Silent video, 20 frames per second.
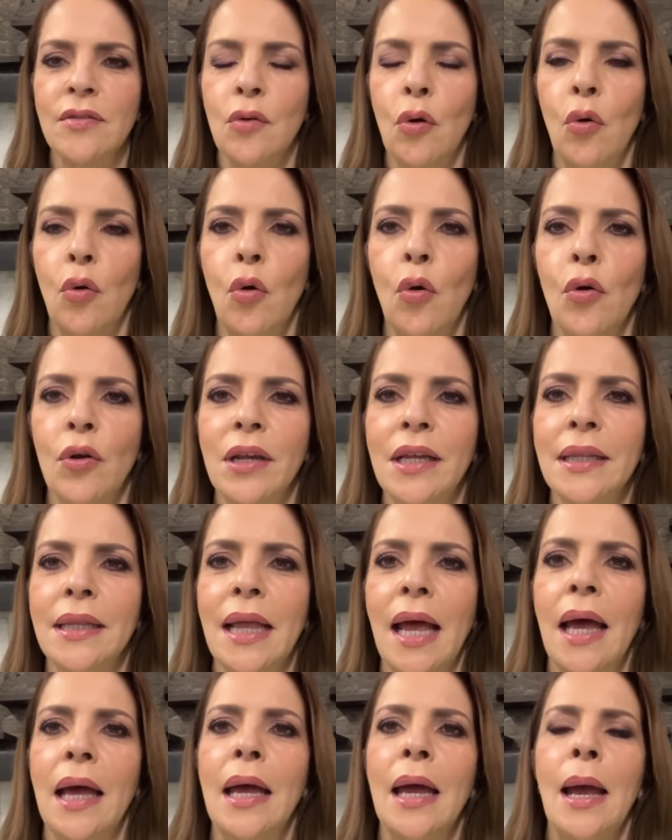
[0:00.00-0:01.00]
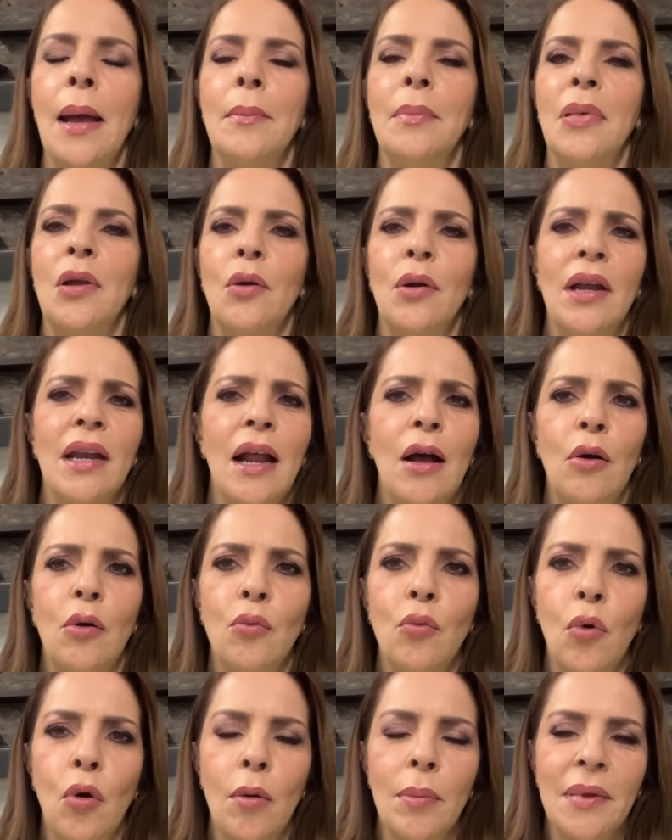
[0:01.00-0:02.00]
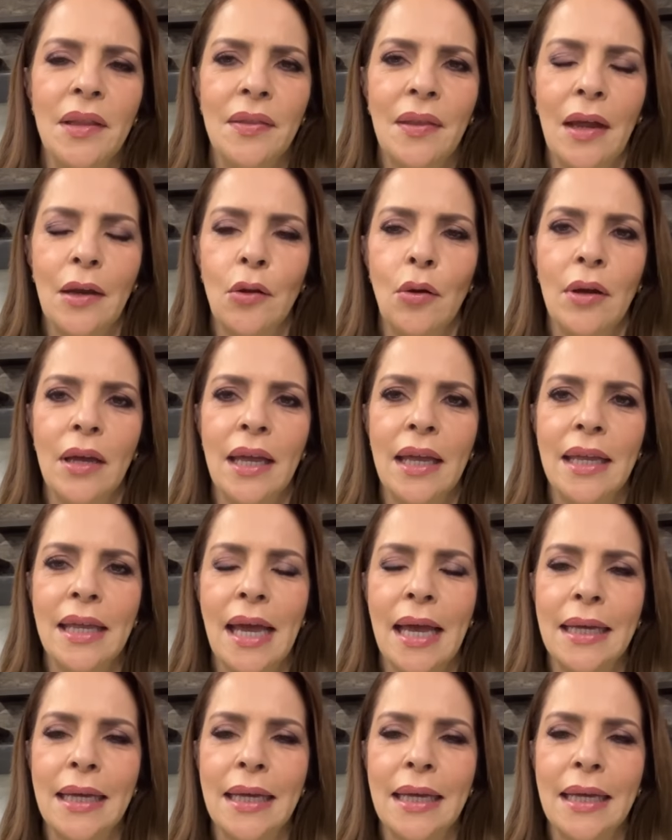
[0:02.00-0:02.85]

con gorrita, pero era un comentario que ella